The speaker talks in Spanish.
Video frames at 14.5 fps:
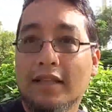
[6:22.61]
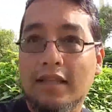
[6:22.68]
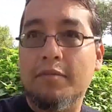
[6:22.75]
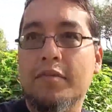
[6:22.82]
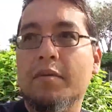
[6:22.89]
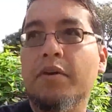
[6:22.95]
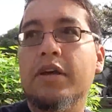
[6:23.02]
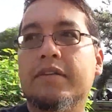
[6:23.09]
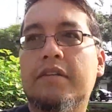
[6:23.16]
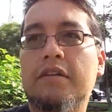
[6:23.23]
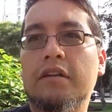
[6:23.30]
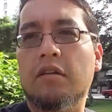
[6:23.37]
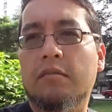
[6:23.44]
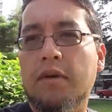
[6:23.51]
También voy a
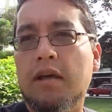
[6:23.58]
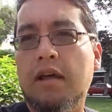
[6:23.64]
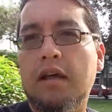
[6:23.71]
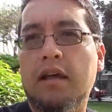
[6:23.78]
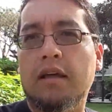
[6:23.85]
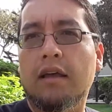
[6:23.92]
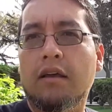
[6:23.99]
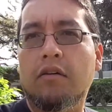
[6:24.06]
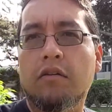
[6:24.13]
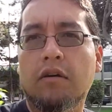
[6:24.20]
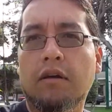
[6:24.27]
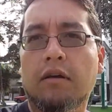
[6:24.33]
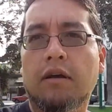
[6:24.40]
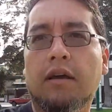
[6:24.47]
hacer una toma
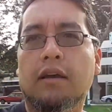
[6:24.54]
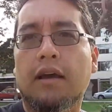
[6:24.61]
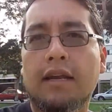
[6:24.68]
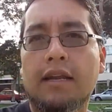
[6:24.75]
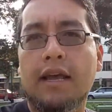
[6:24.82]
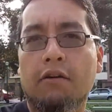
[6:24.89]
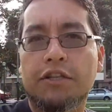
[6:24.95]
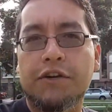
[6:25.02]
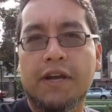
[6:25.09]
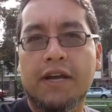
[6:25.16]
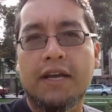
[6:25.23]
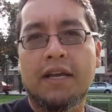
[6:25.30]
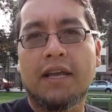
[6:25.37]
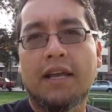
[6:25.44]
con calidad
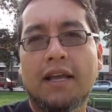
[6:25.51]
4K,